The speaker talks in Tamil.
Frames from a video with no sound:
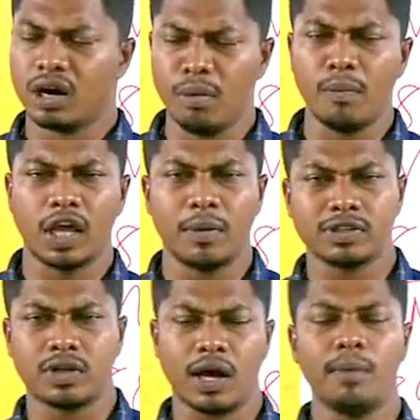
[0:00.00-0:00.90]
ரொம்ப
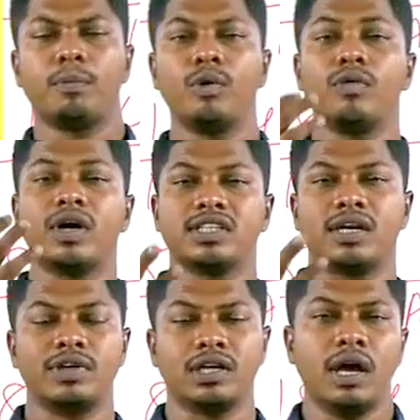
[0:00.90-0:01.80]
முக்கியமாக சொன்னால் பூர்வா
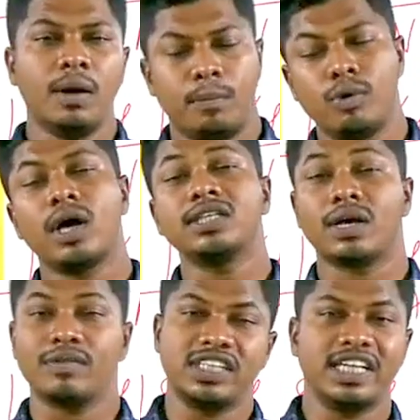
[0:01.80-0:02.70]
சர்வ பூனா
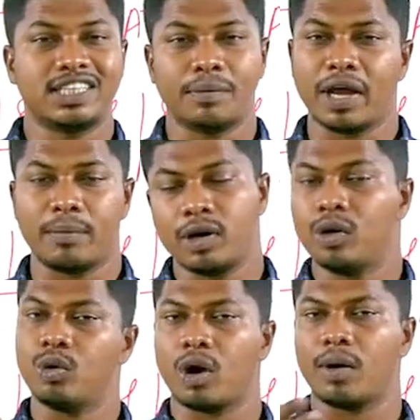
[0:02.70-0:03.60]
சர்வஜனிக் சபை
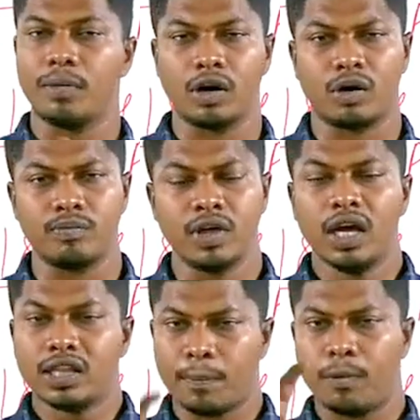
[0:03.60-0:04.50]
அப்படின்னு ஒன்று உருவாக்கப்பட்டிருக்கும்
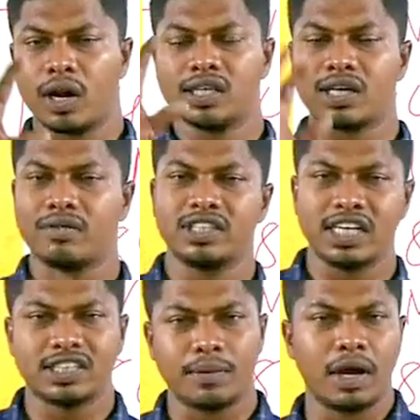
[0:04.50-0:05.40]
இந்த பூனா
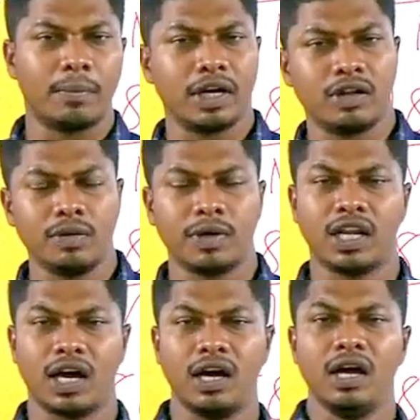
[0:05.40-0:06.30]
சர்வஜனிக் சபை அப்படின்றது வந்து
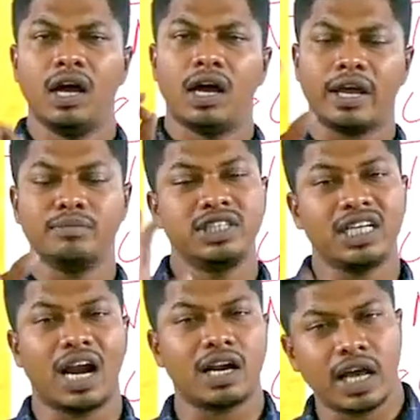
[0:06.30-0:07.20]
பார்த்தீங்கன்னா
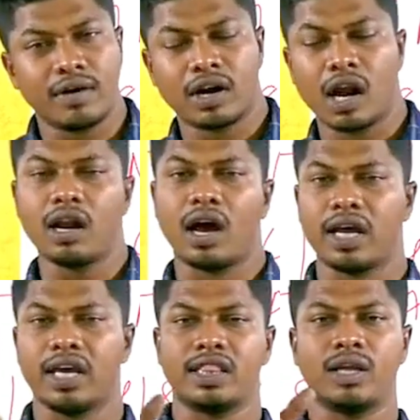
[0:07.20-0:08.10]
எம்ஜி ராணடே அவர்களால்
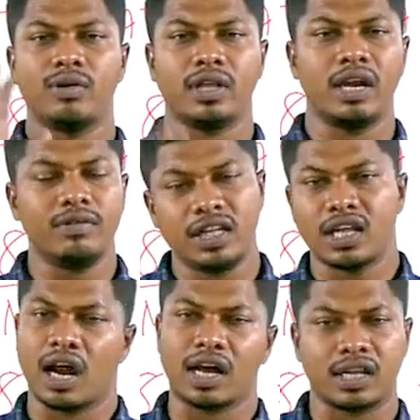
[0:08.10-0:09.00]
ஆயிரத்தி எண்ணூற்றி எழுபது
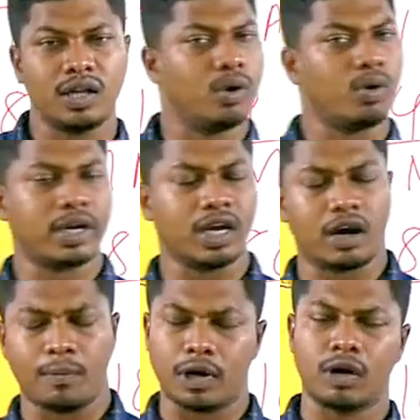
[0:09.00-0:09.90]
இந்த காலகட்டத்தில் உருவாக்கி
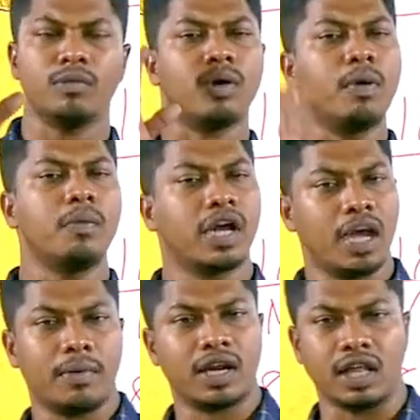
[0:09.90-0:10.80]
இருக்கப்பட்டிருக்கும் ரொம்ப
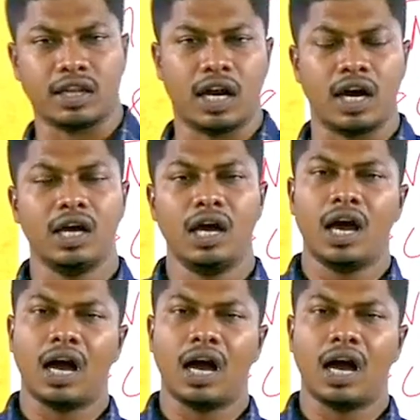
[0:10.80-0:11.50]
முக்கியமானது அதெல்லாம்